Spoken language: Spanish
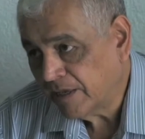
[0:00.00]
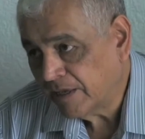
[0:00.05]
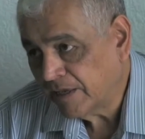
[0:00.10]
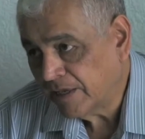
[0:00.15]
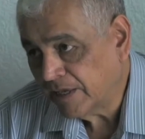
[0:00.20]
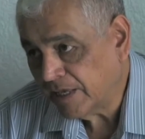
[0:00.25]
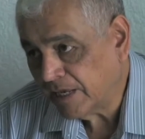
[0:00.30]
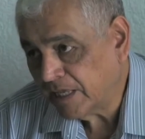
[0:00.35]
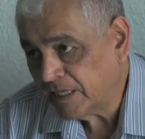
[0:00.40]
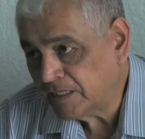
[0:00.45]

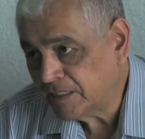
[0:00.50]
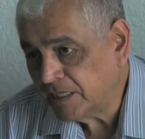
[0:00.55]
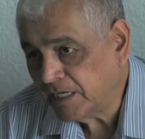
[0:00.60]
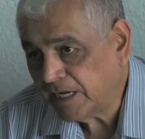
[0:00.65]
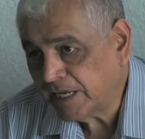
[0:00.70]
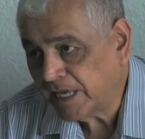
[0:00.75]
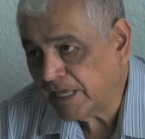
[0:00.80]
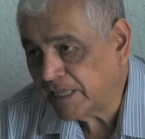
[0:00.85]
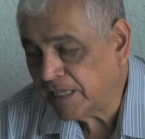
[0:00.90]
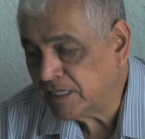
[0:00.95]
Quiere
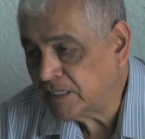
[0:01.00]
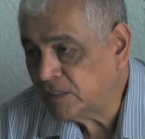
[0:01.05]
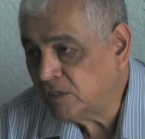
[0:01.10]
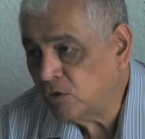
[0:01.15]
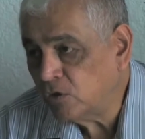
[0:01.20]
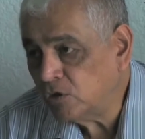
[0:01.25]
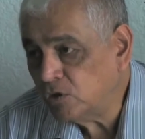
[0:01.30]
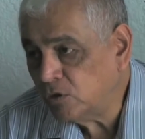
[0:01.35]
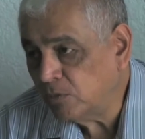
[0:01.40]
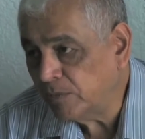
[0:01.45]
decir que
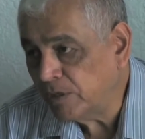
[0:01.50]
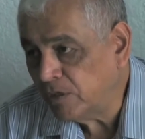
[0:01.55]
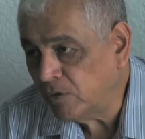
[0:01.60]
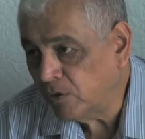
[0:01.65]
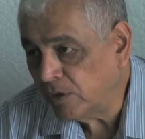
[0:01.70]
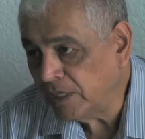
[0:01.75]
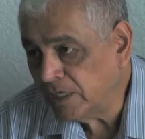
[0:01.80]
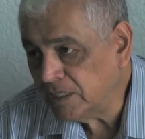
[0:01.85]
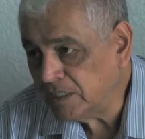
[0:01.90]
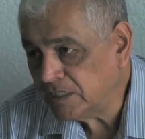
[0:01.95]
18
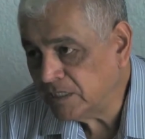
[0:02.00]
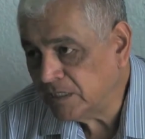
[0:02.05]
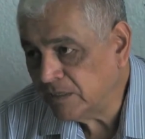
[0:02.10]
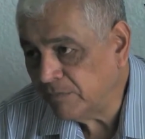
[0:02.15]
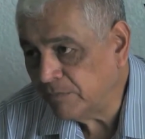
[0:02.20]
millones